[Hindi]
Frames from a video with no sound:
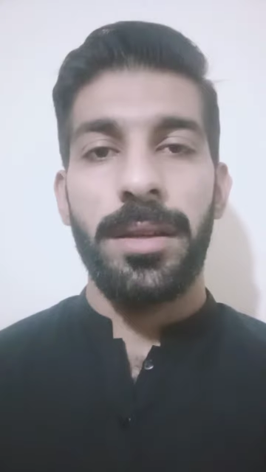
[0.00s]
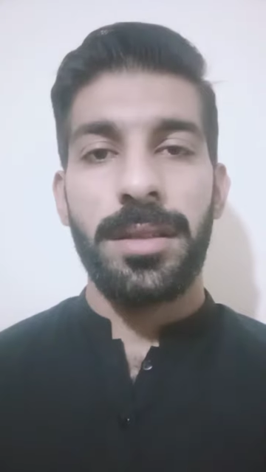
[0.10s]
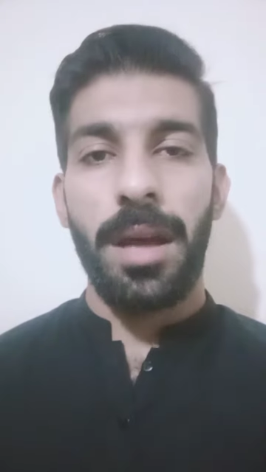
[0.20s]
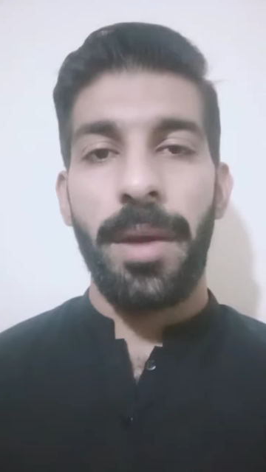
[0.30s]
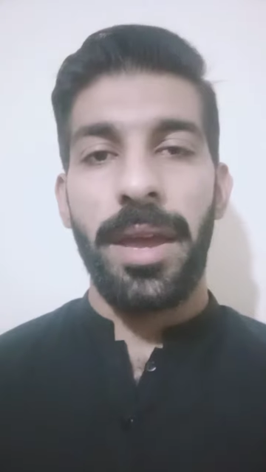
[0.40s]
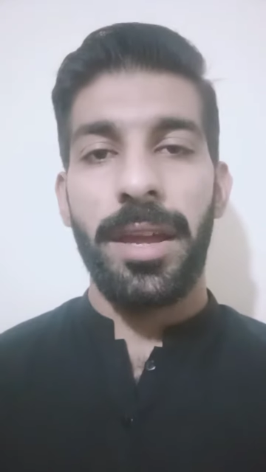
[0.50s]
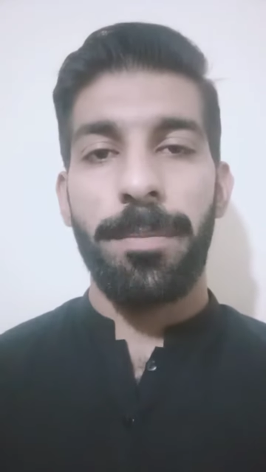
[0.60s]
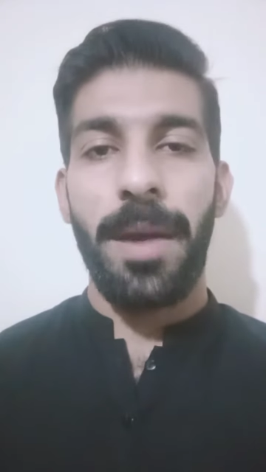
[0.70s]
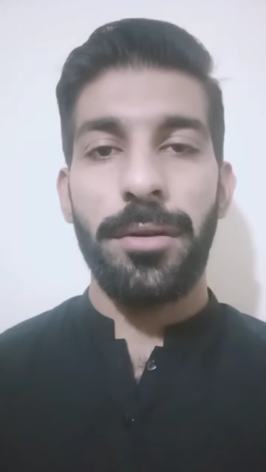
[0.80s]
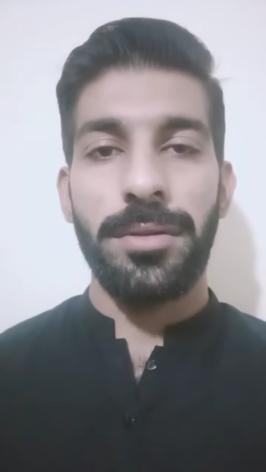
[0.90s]
इसका मैं एक
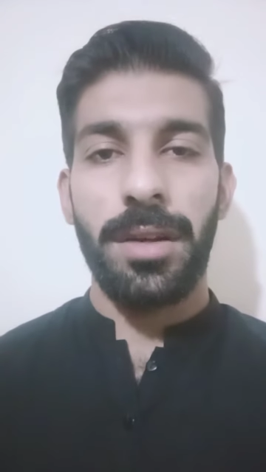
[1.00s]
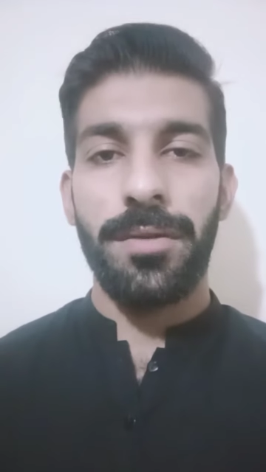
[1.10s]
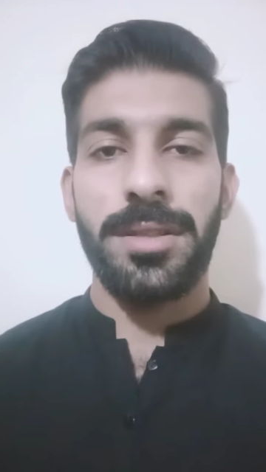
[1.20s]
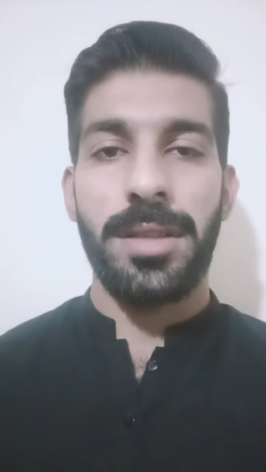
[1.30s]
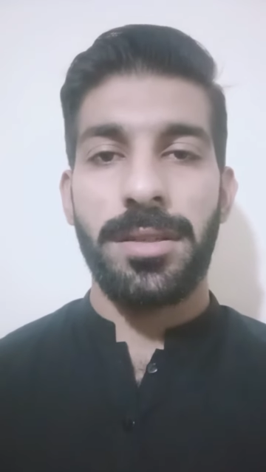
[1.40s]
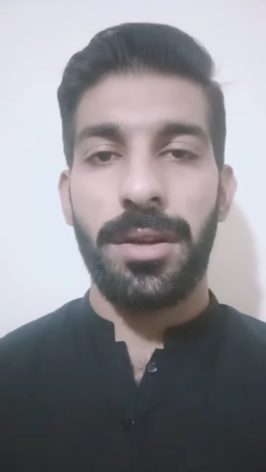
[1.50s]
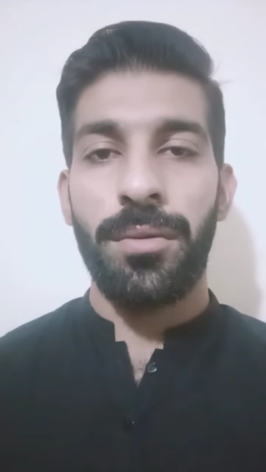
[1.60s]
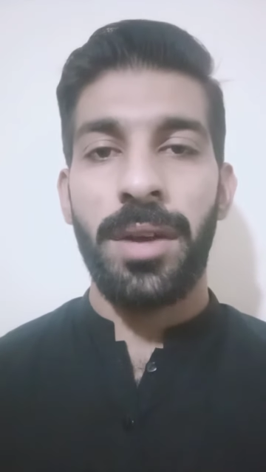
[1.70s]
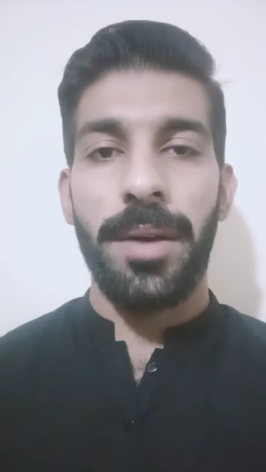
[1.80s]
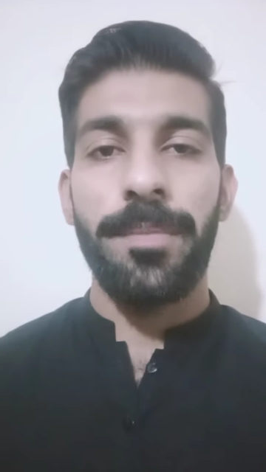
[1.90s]
पहलू सिर्फ डिस्कस करूंगा